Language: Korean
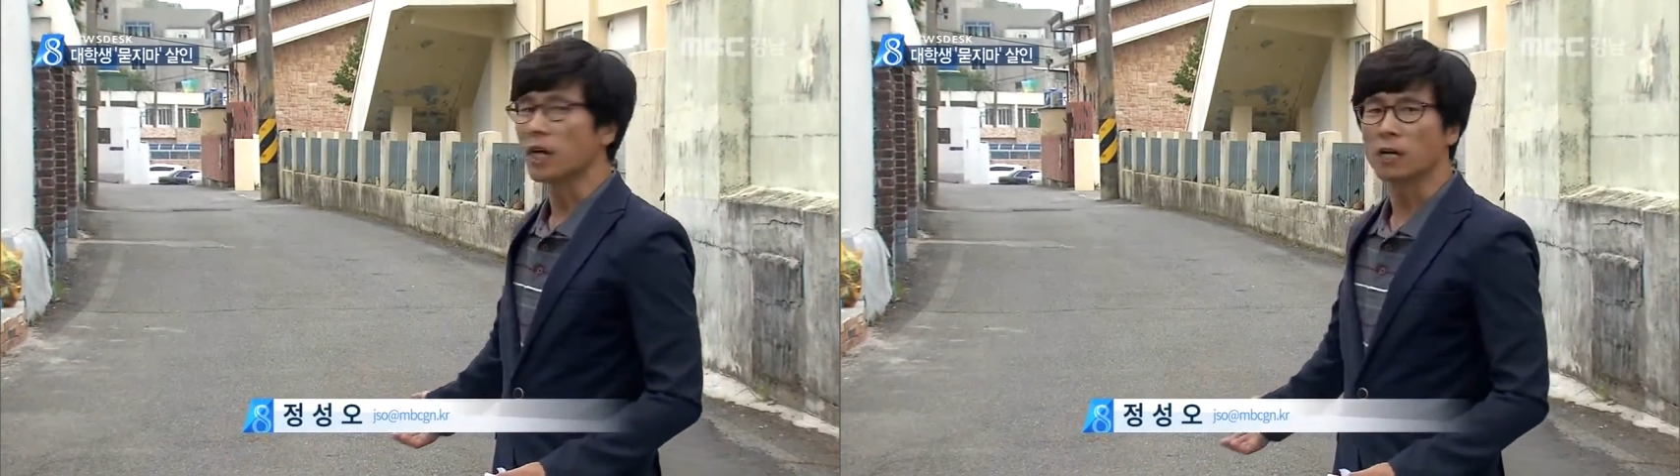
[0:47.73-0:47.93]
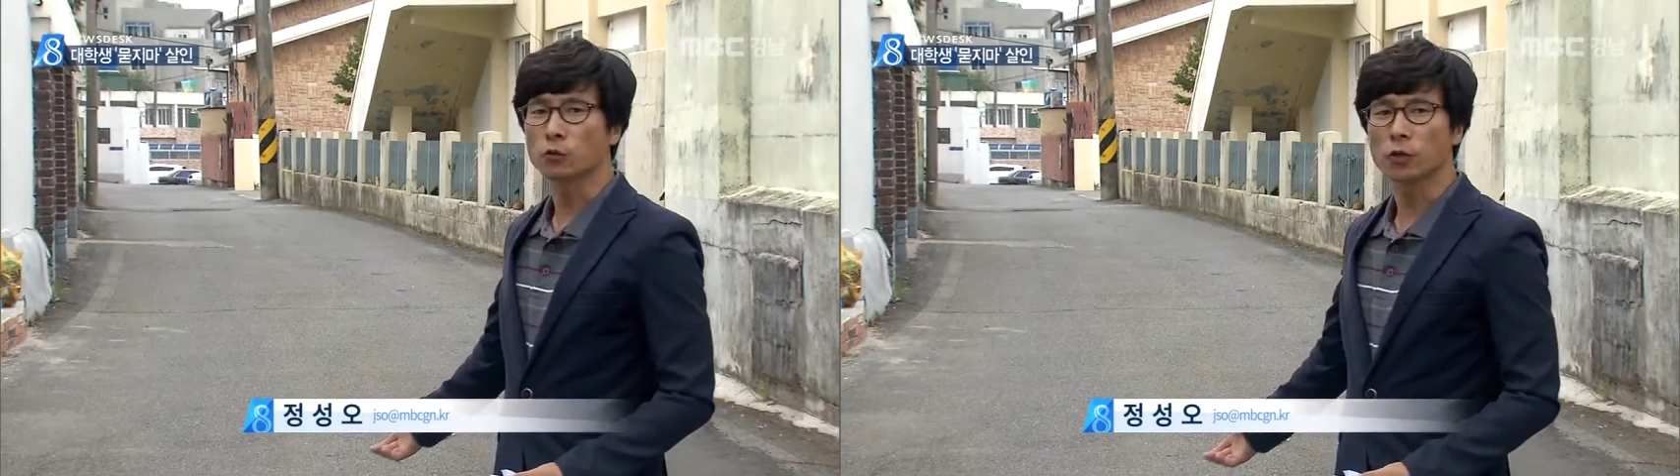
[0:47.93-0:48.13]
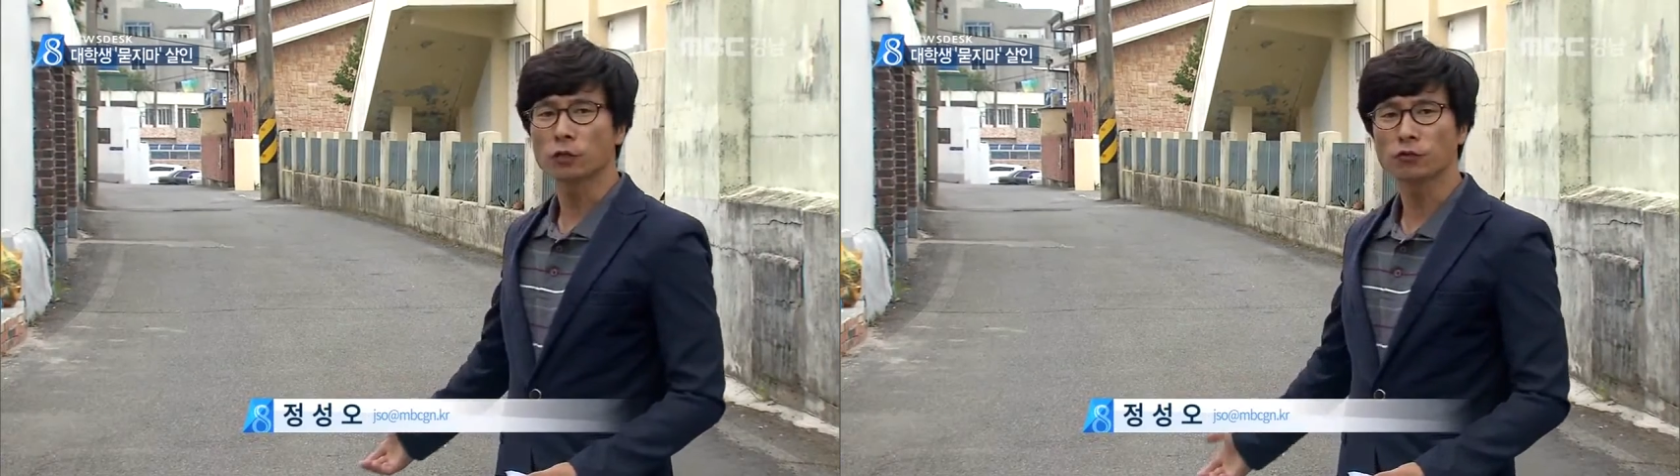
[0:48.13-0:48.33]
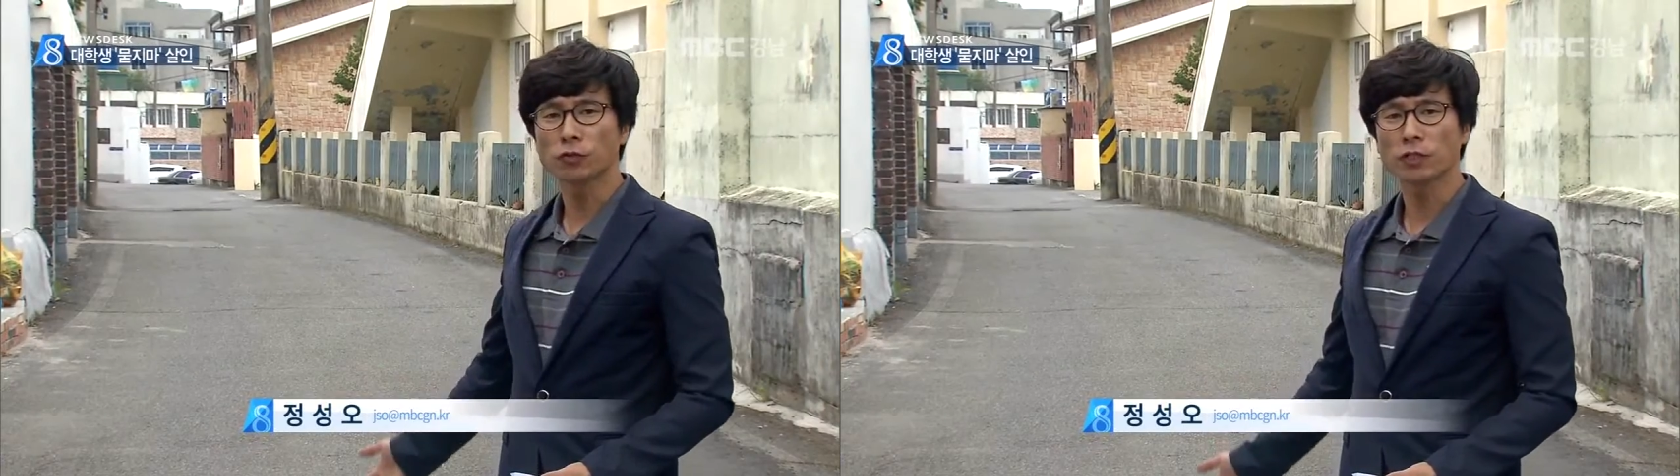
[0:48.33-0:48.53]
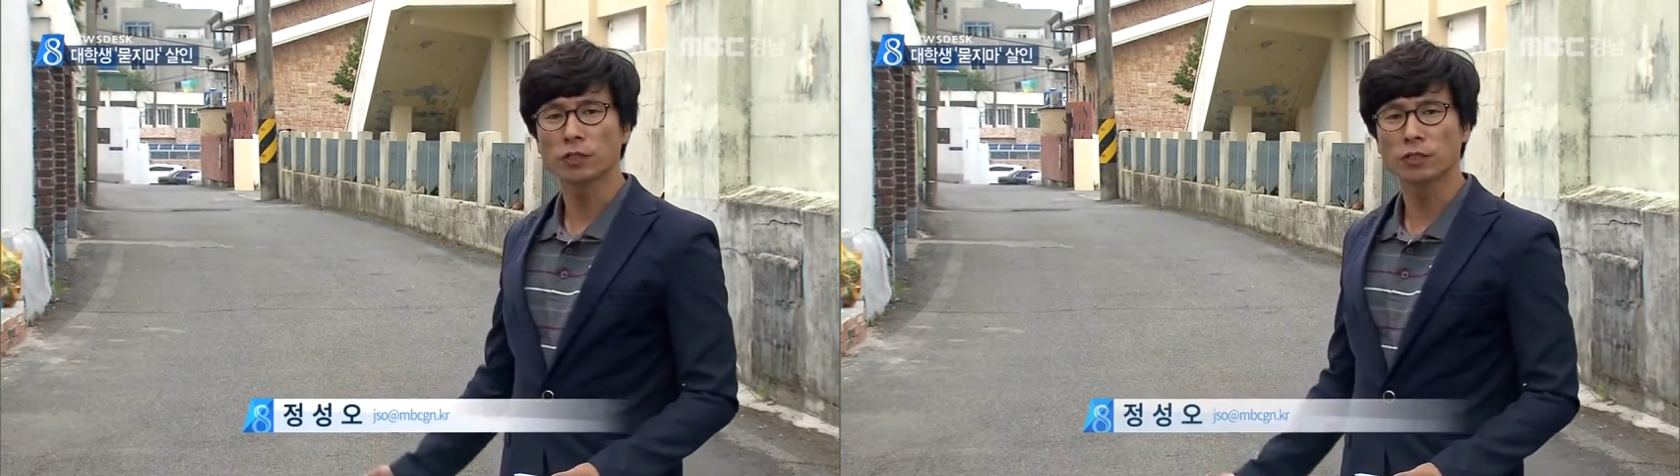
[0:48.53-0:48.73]
양손에
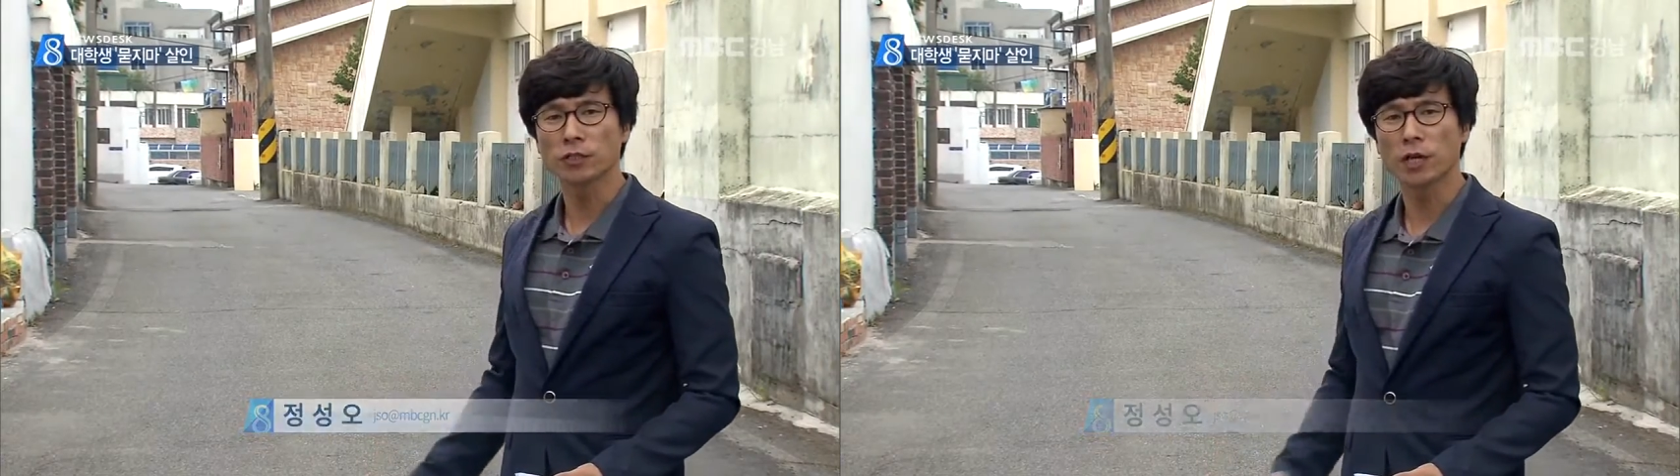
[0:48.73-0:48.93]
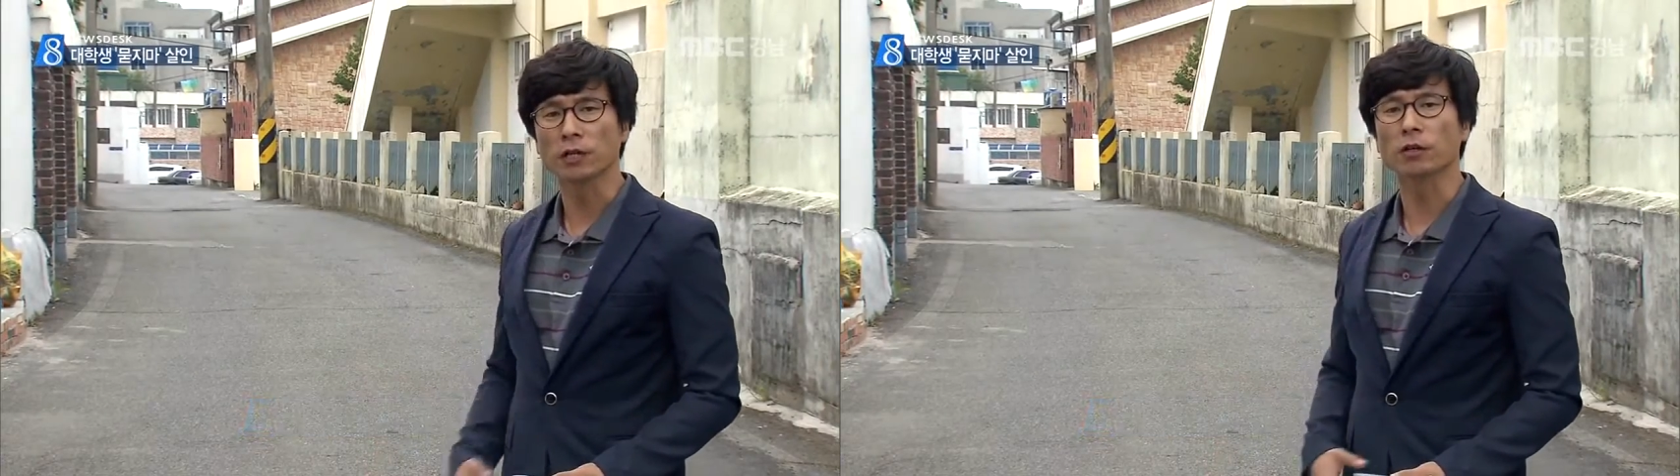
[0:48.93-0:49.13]
흉기를 든 채